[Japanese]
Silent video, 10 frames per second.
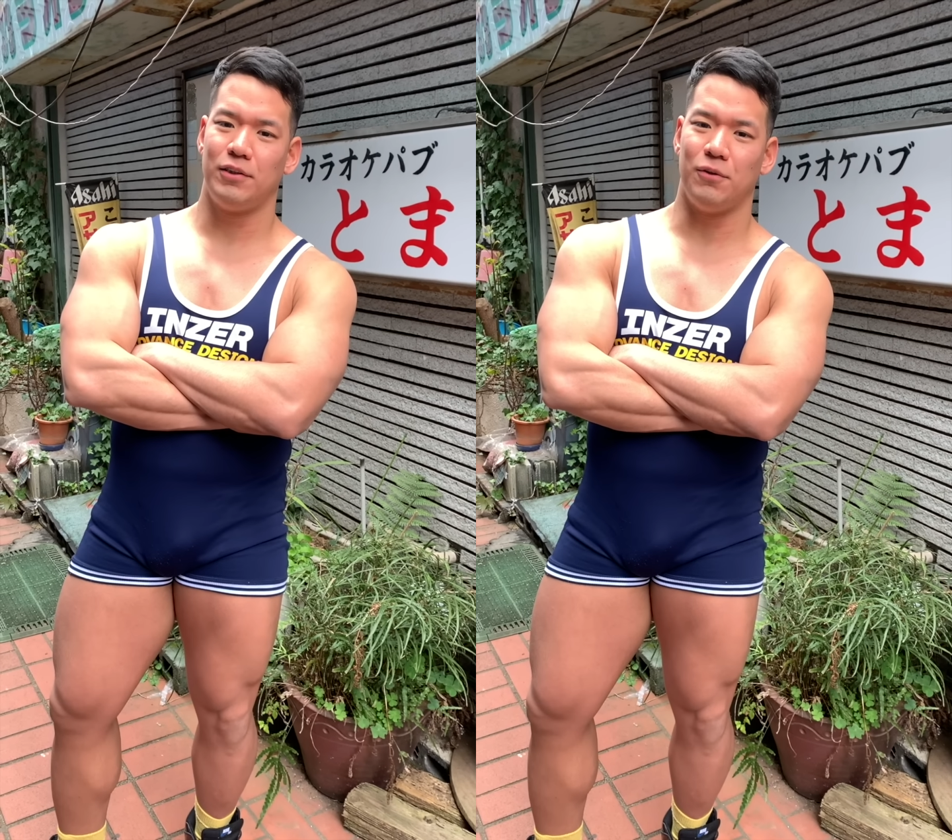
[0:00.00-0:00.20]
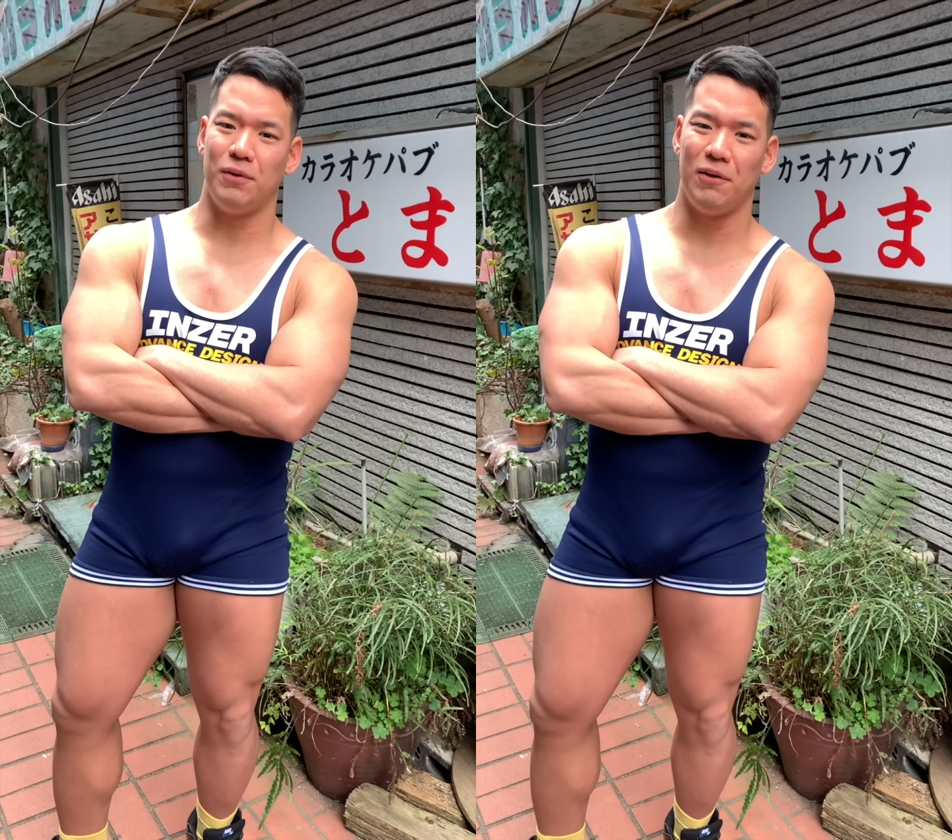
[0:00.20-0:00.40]

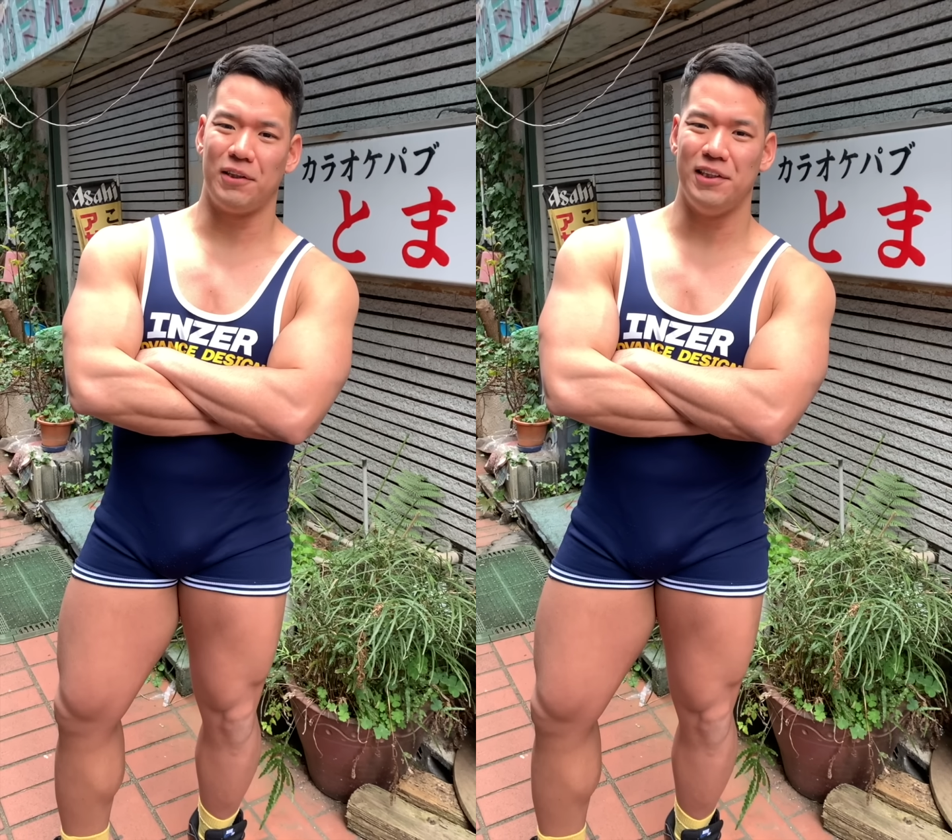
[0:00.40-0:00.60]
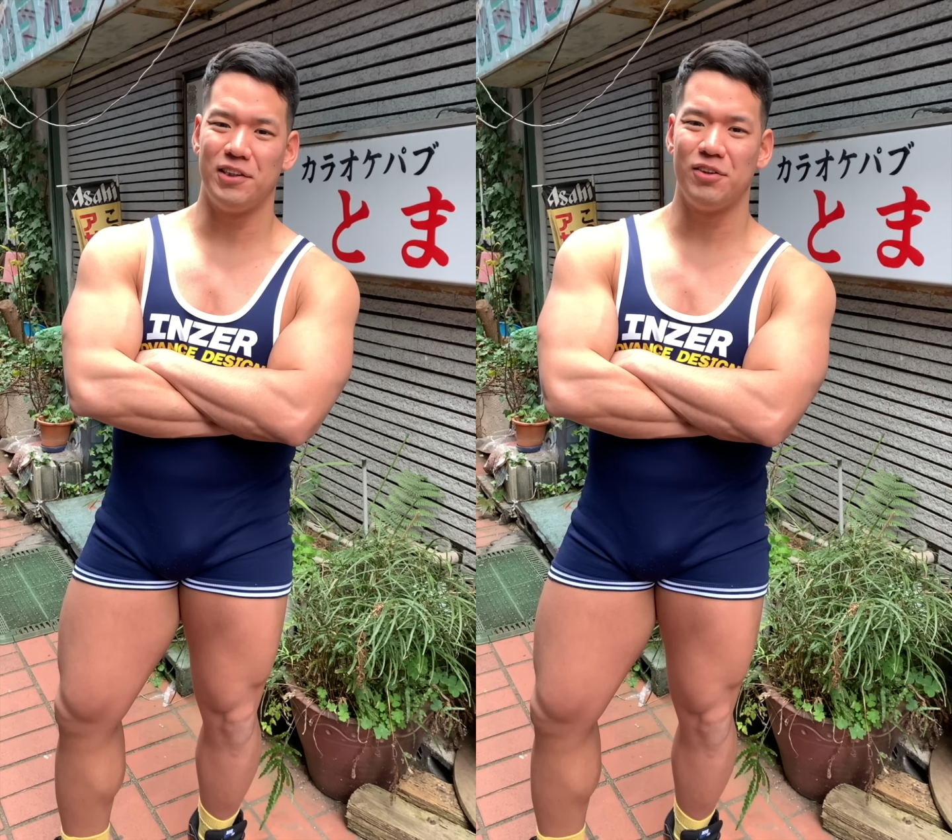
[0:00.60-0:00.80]
そんなの
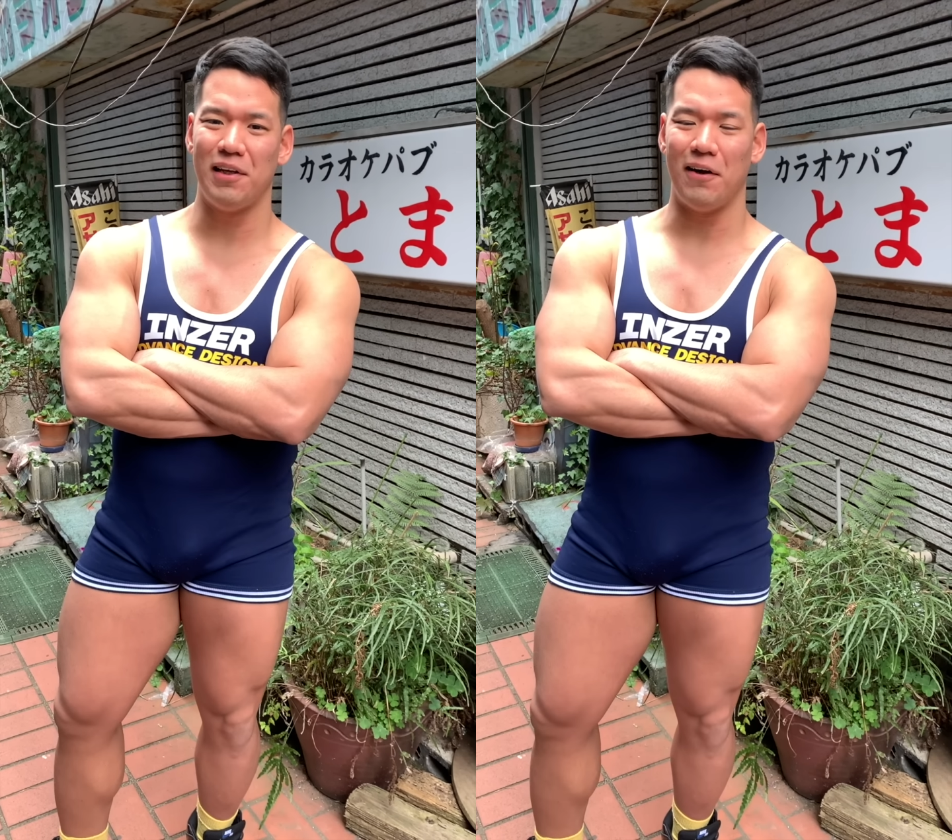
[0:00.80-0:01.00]
気にすんな